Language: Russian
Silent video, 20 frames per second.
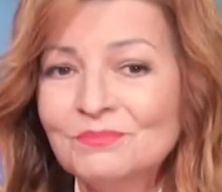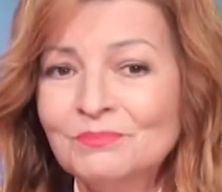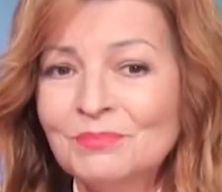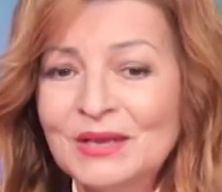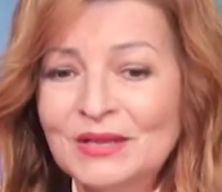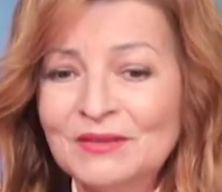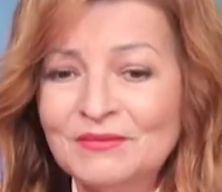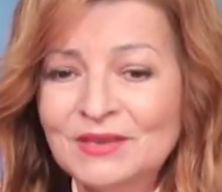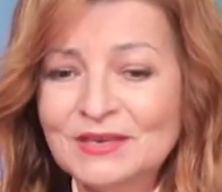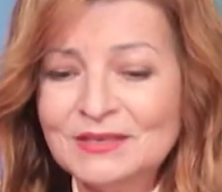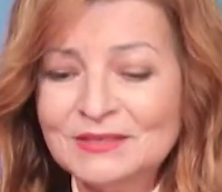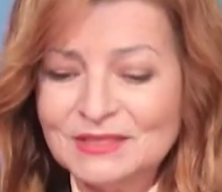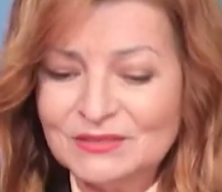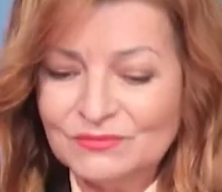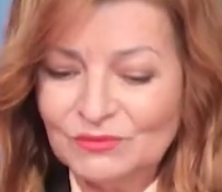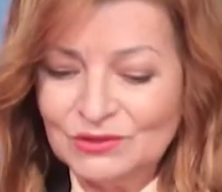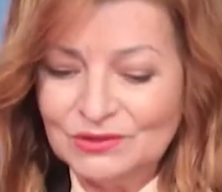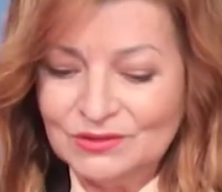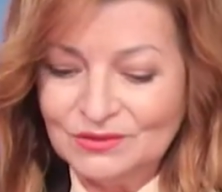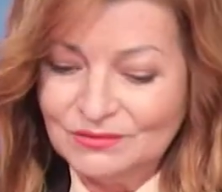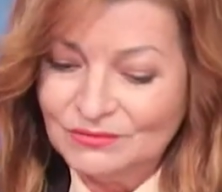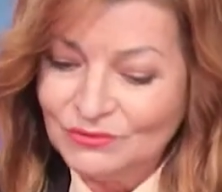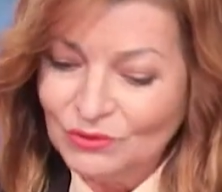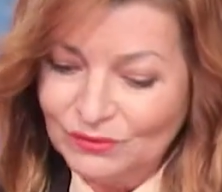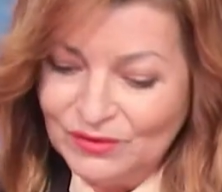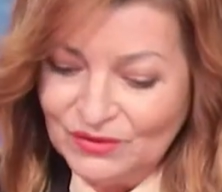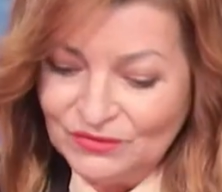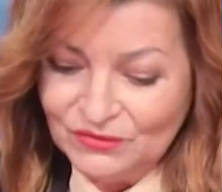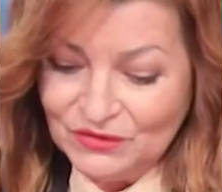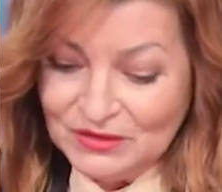Появились вот
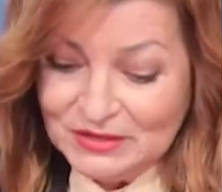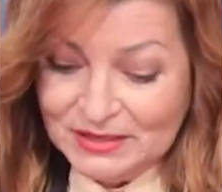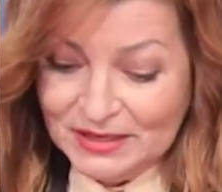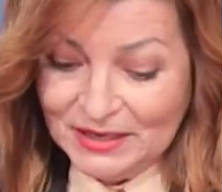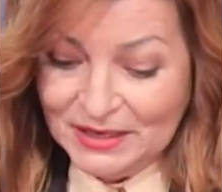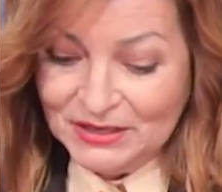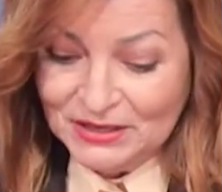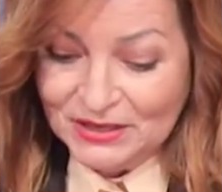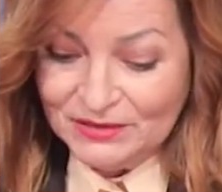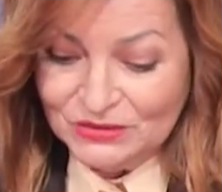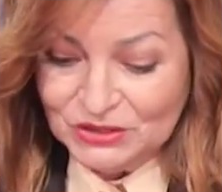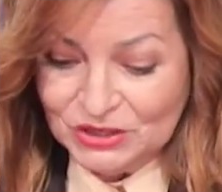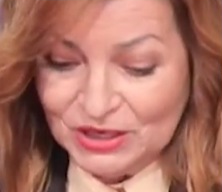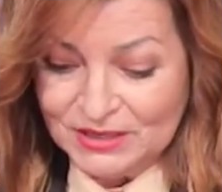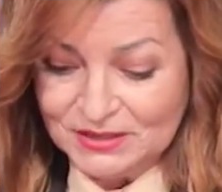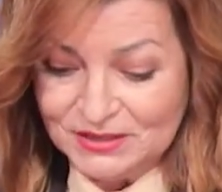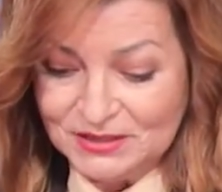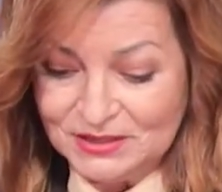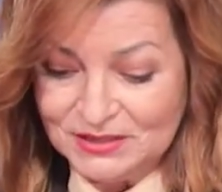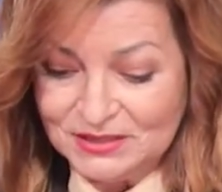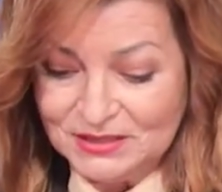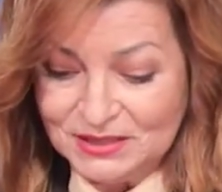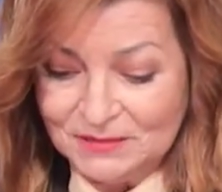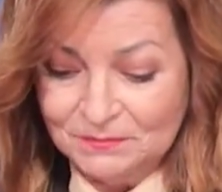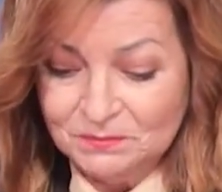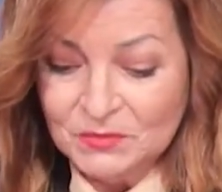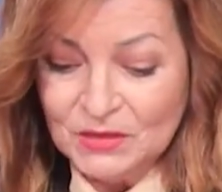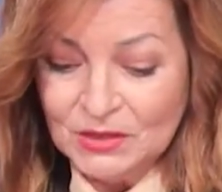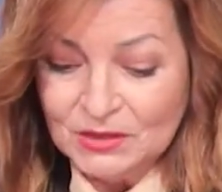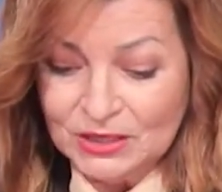нововведения, в
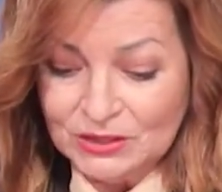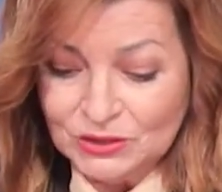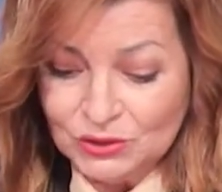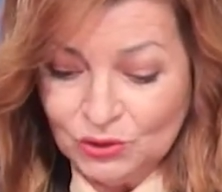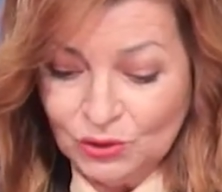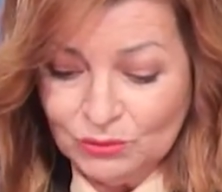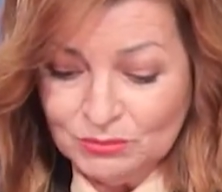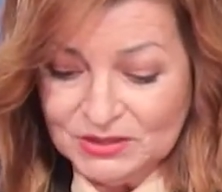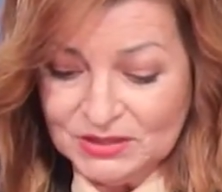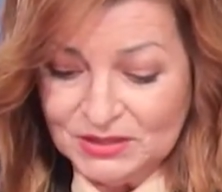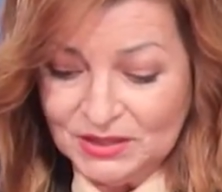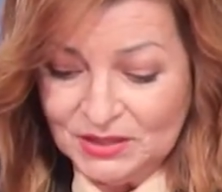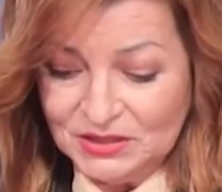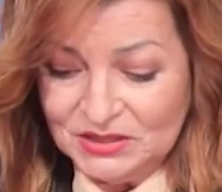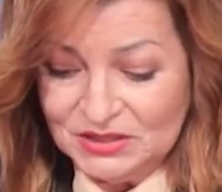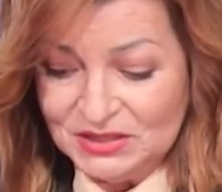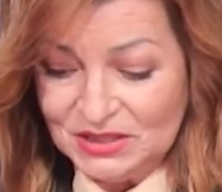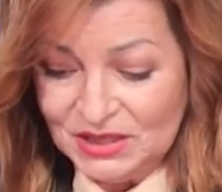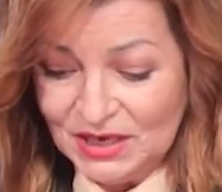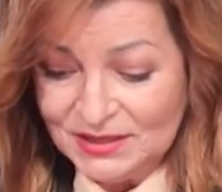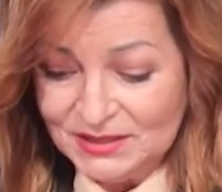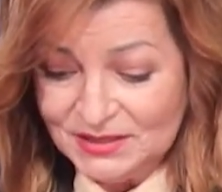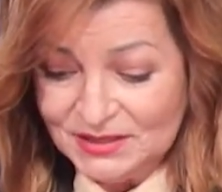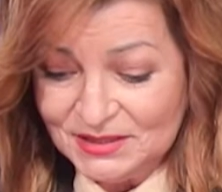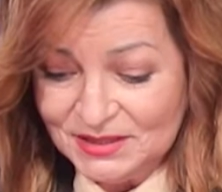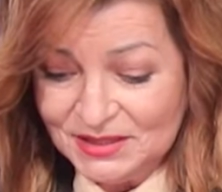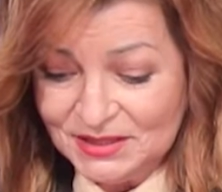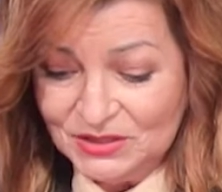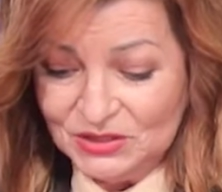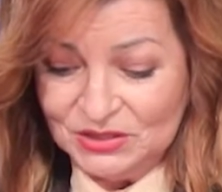частности. Начнем с
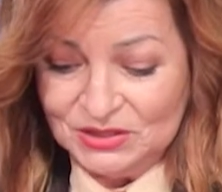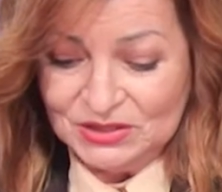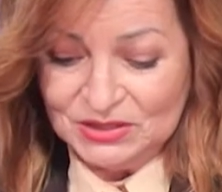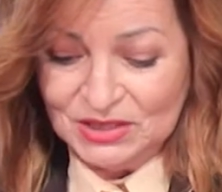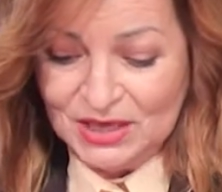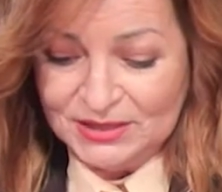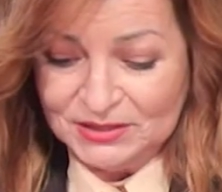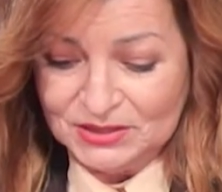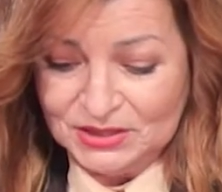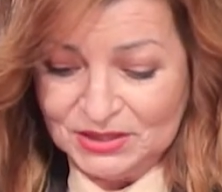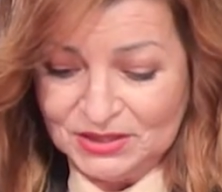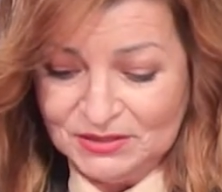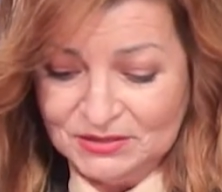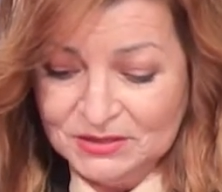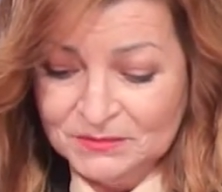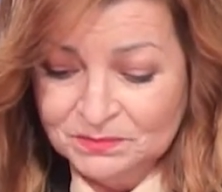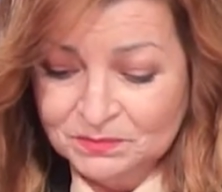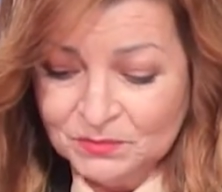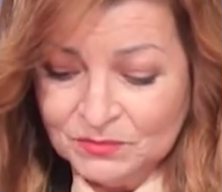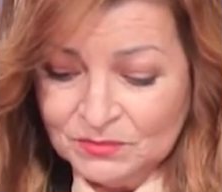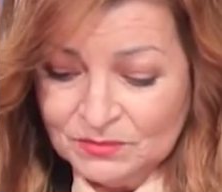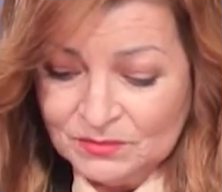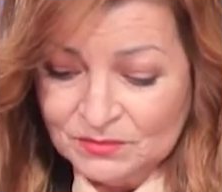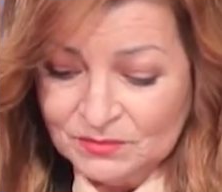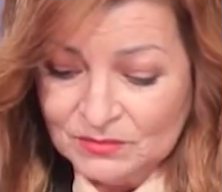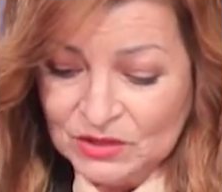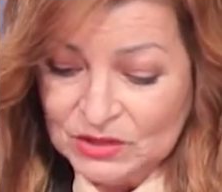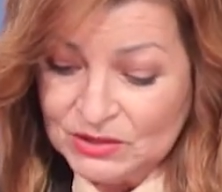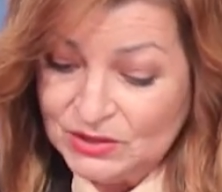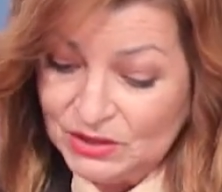регистрации и снятия
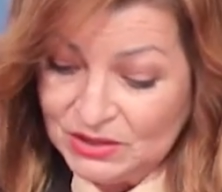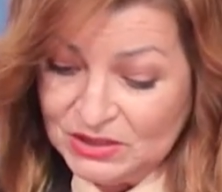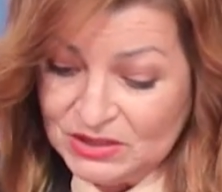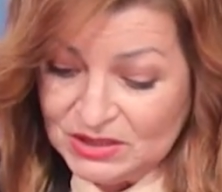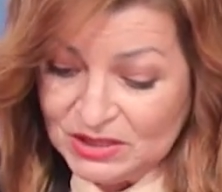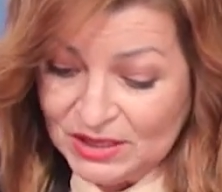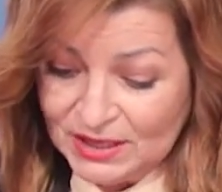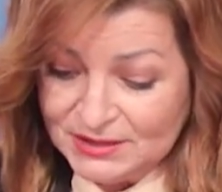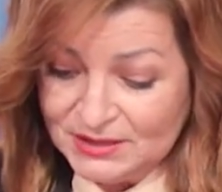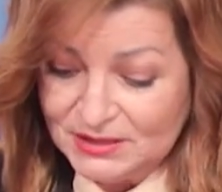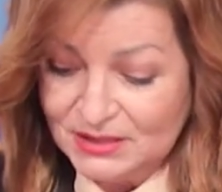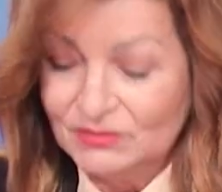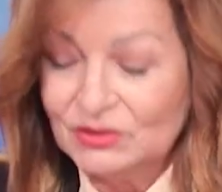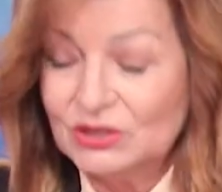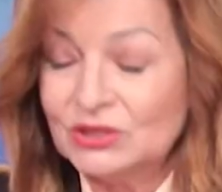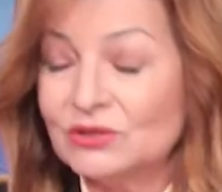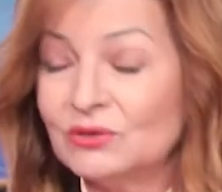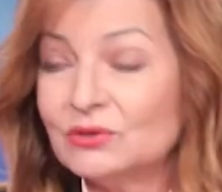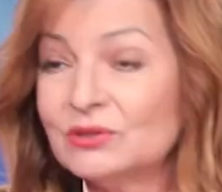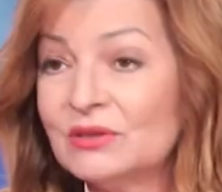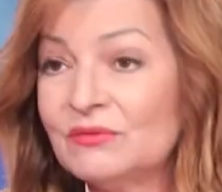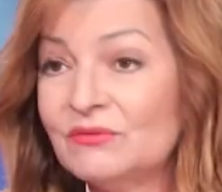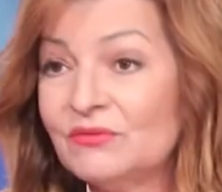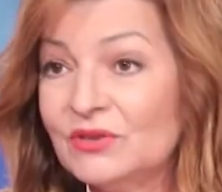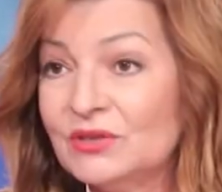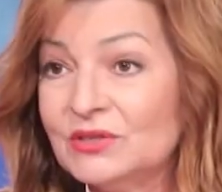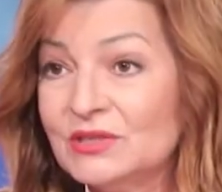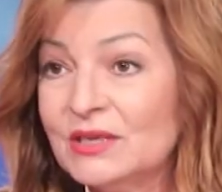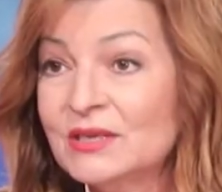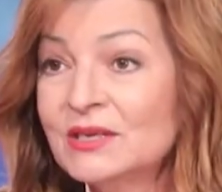с регистрацией в электронном
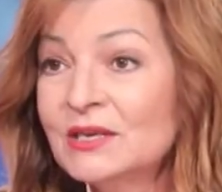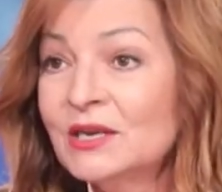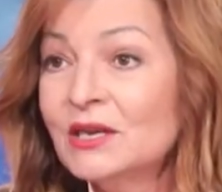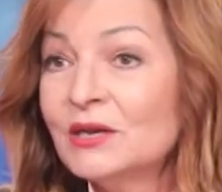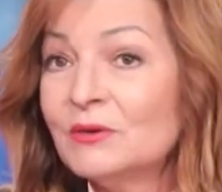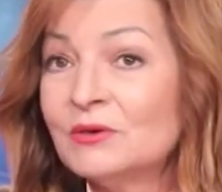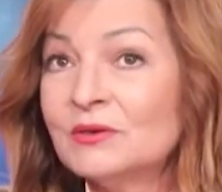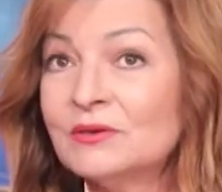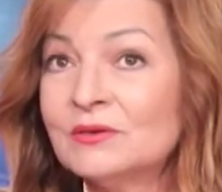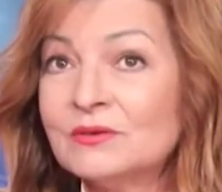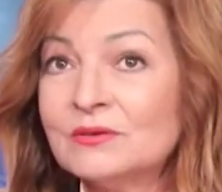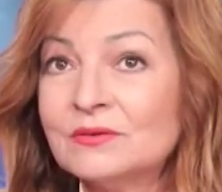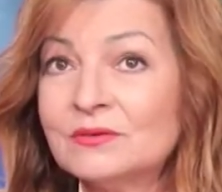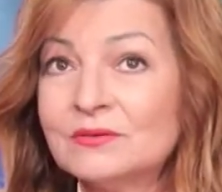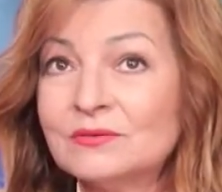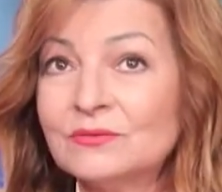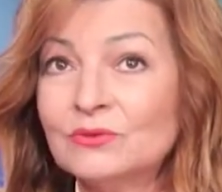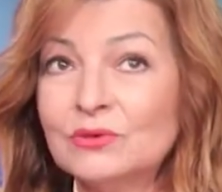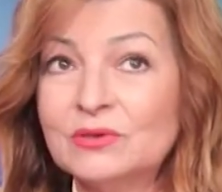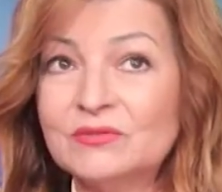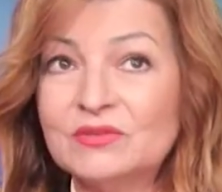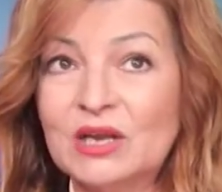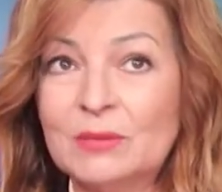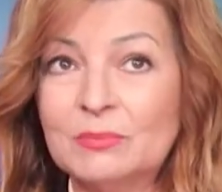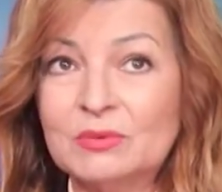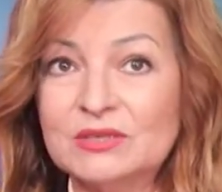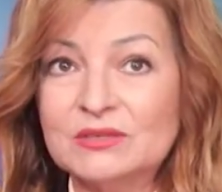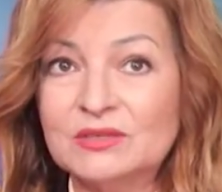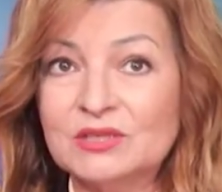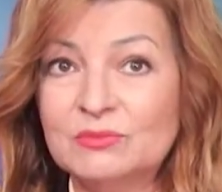виде. Ну,
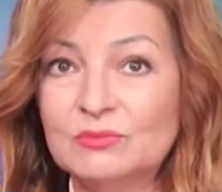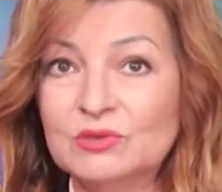говоря простым